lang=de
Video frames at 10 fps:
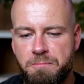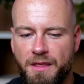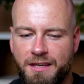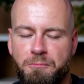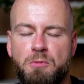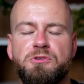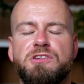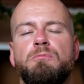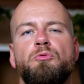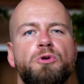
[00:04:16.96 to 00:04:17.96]
ich habe mir ein
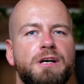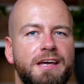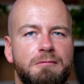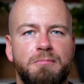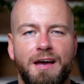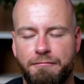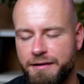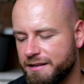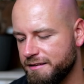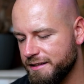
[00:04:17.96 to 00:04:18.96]
bisschen Mühe gegeben,
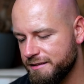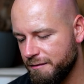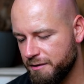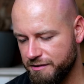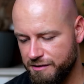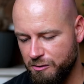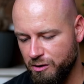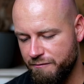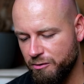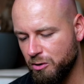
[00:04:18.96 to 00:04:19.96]
erweckt hätte, aber das ist
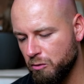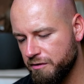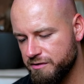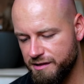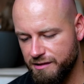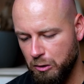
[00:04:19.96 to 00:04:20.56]
auch einfach nur aufgesetzt,